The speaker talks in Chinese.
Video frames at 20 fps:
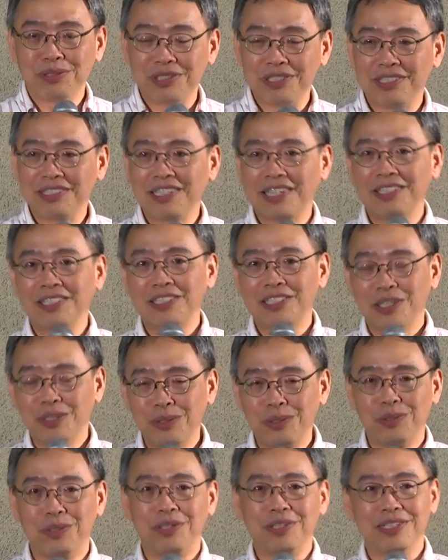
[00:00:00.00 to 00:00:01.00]
东西在
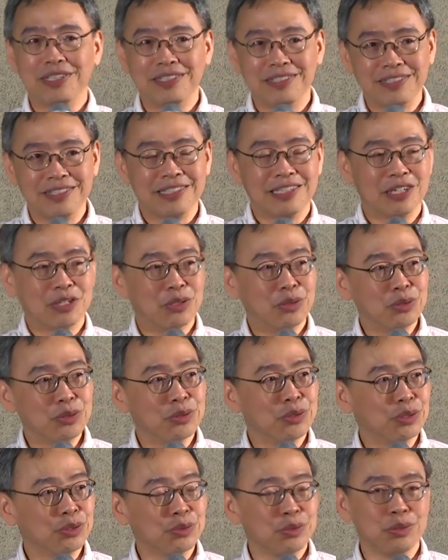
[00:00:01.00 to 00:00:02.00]
生活跟这个工
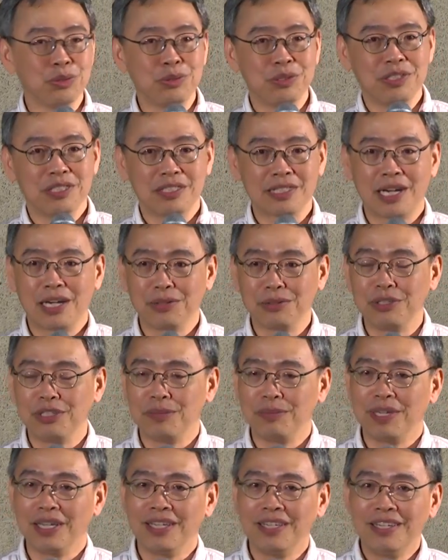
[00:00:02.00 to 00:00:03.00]
作所需的场域
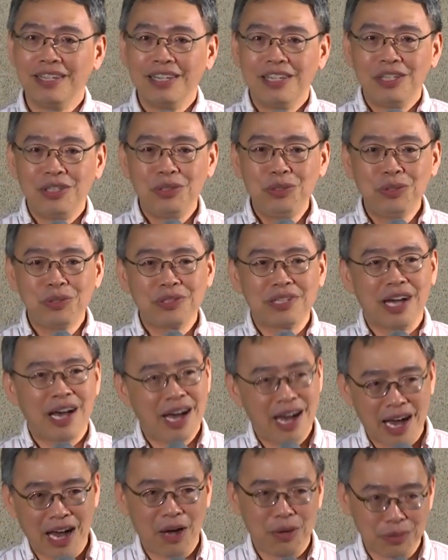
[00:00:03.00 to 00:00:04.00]
里面用得
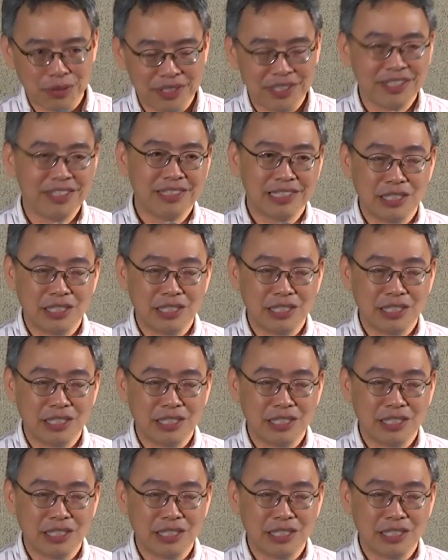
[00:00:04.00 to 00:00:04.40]
好呢？